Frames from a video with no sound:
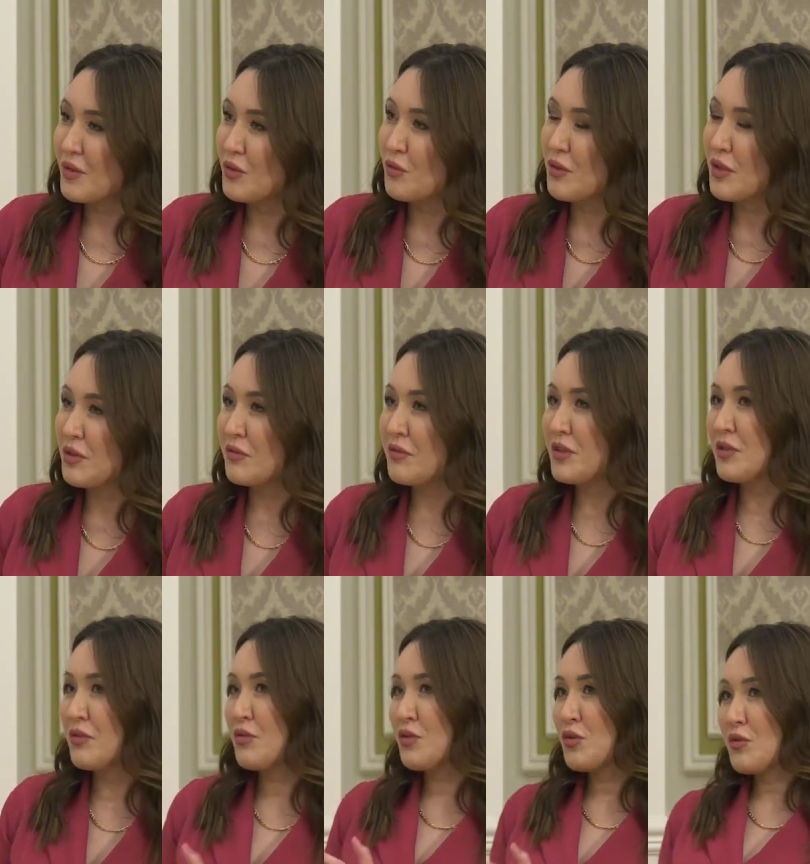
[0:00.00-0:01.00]
Но при этом, видите,
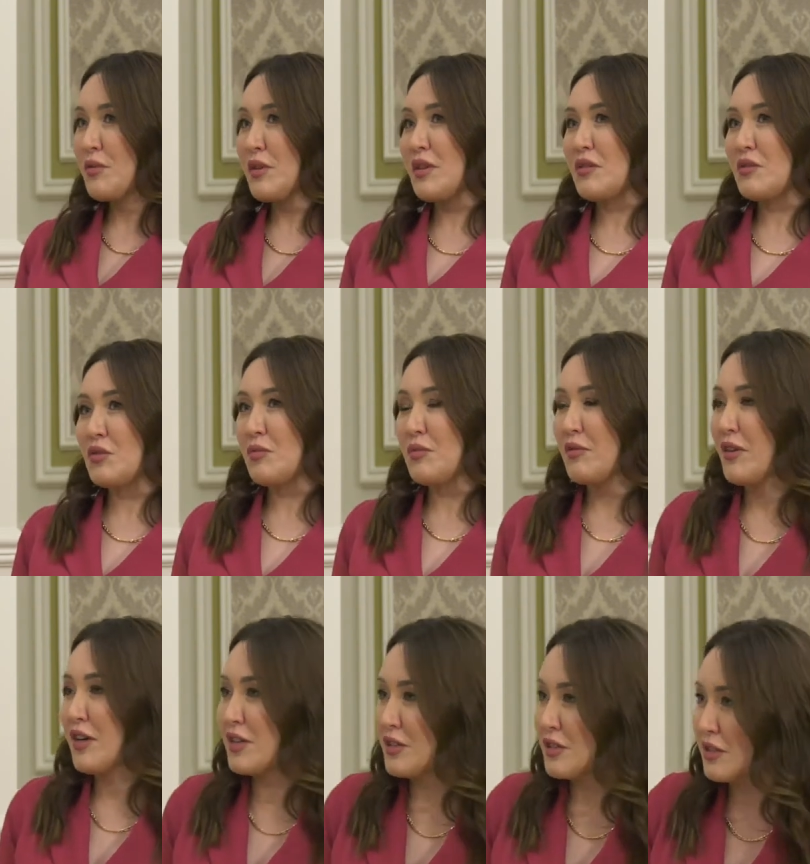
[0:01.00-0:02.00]
вы успе,
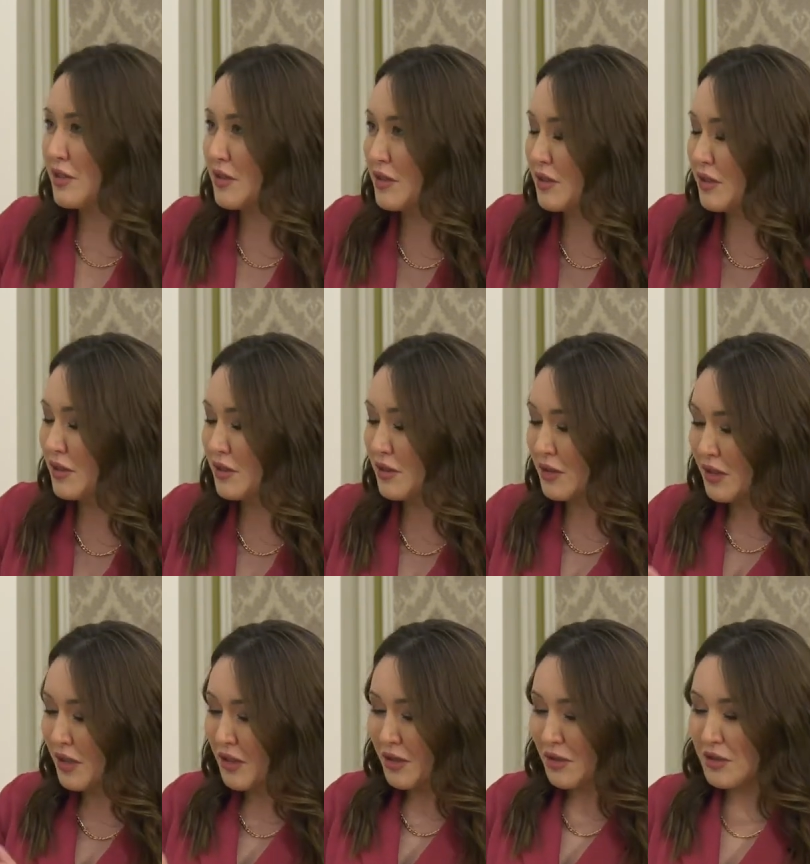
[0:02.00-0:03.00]
успеваете и
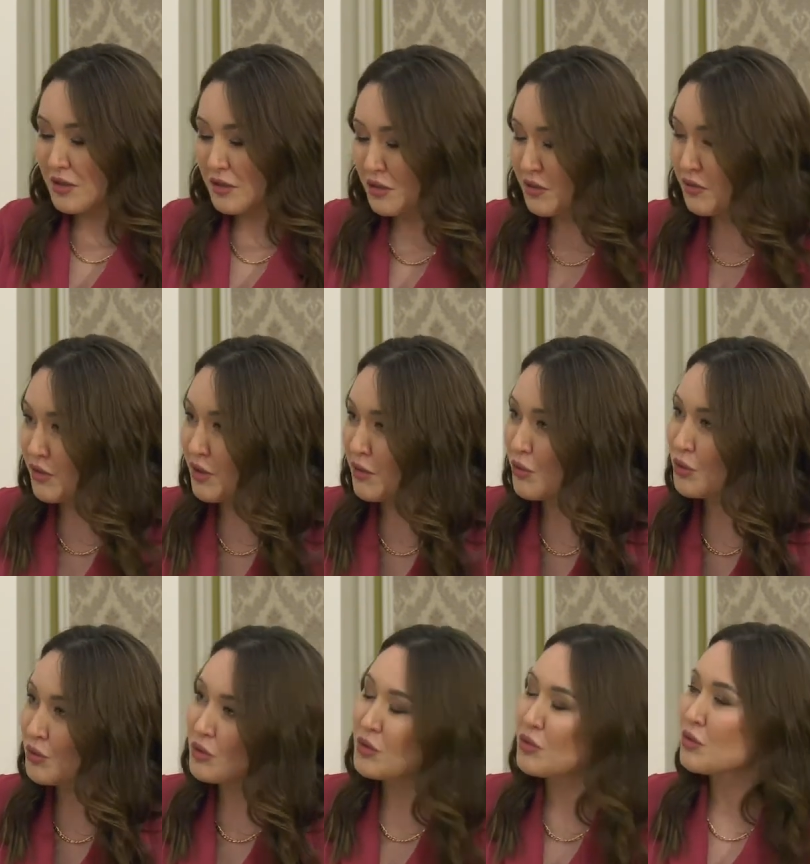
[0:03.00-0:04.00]
делать свою
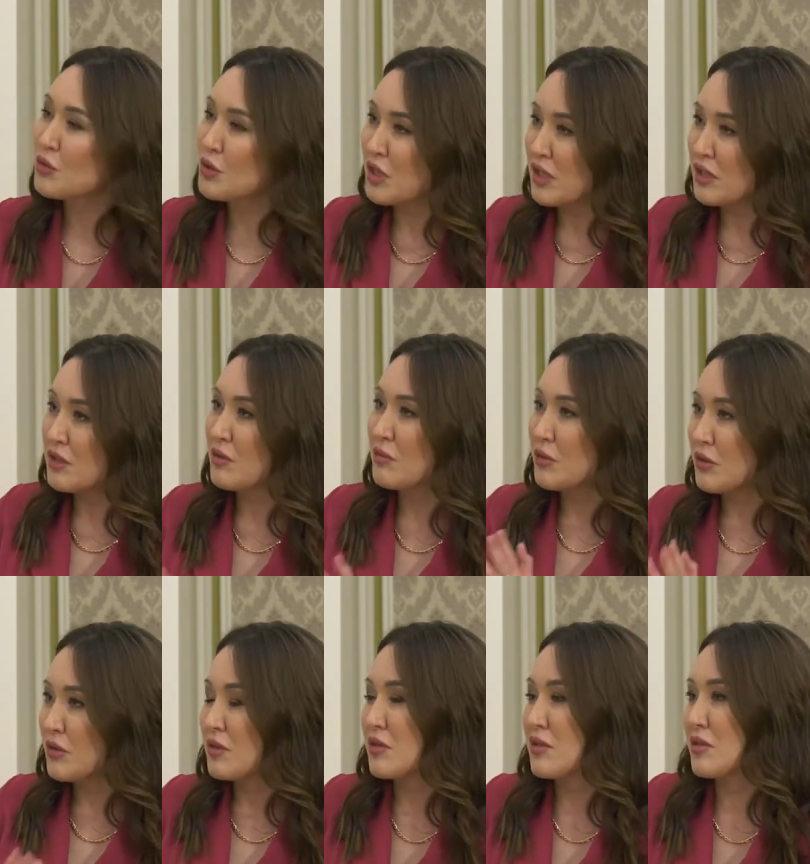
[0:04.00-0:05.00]
работу, и улучшать как
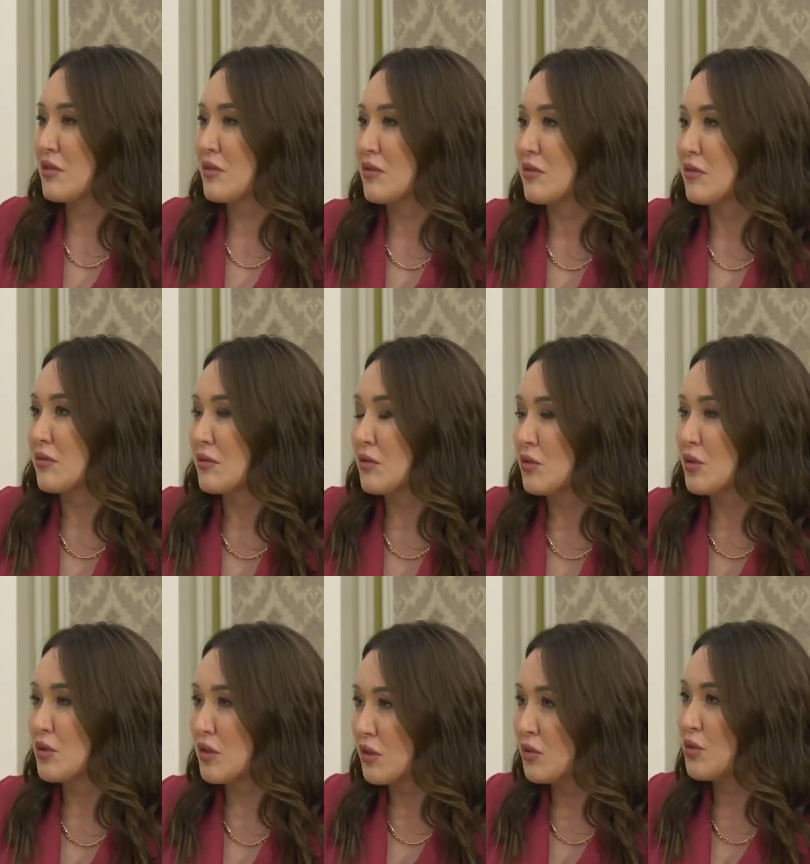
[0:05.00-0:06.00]
бы, с, э, то
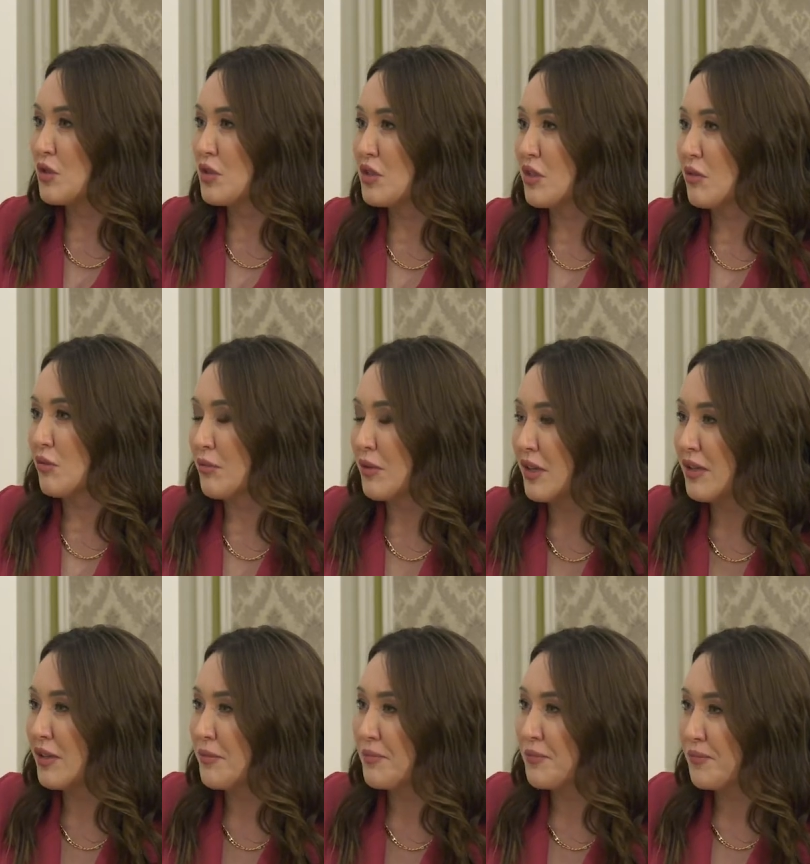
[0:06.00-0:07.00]
есть эту систему,
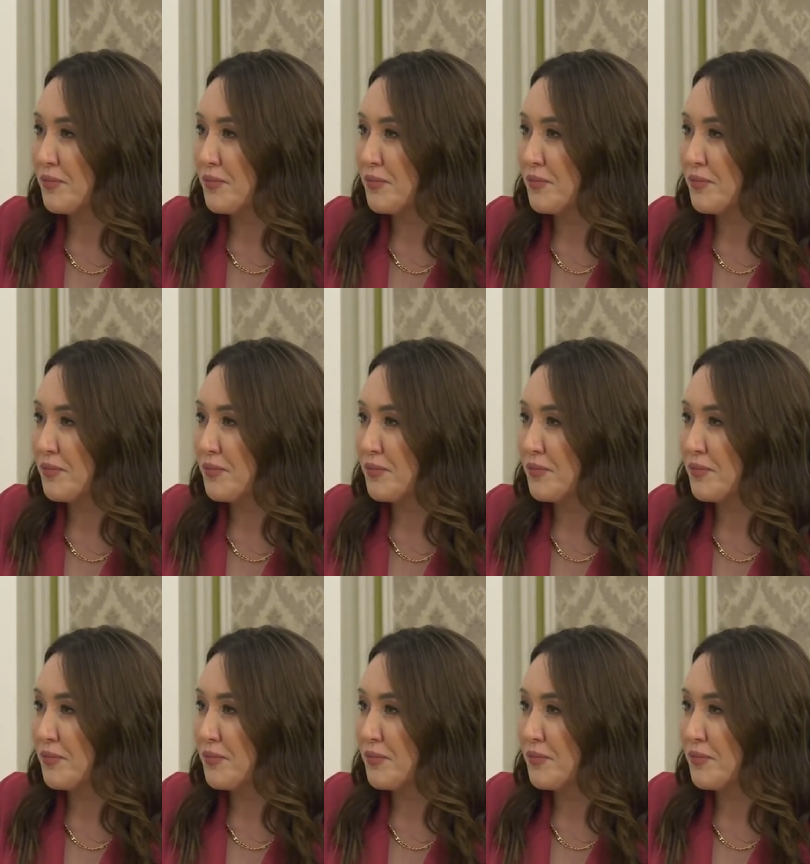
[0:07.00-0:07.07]
правильно?